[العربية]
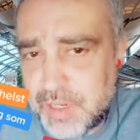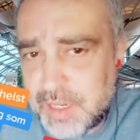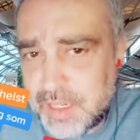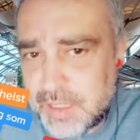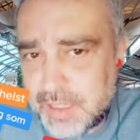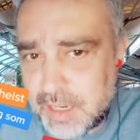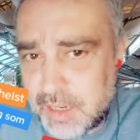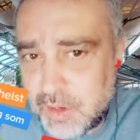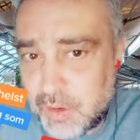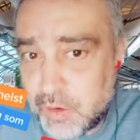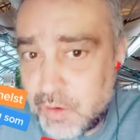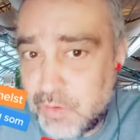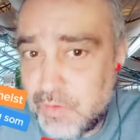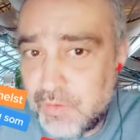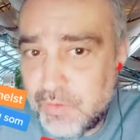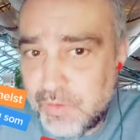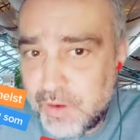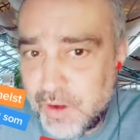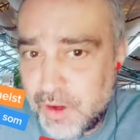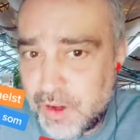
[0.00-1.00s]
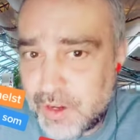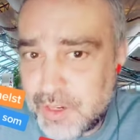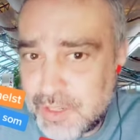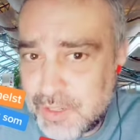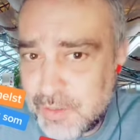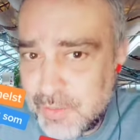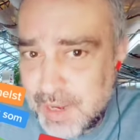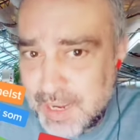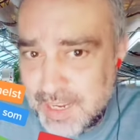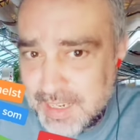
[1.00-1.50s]
فيك تقول له فار
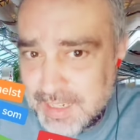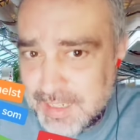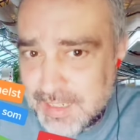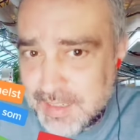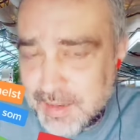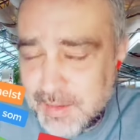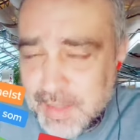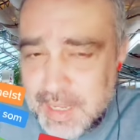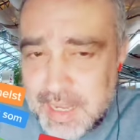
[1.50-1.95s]
سم هيلست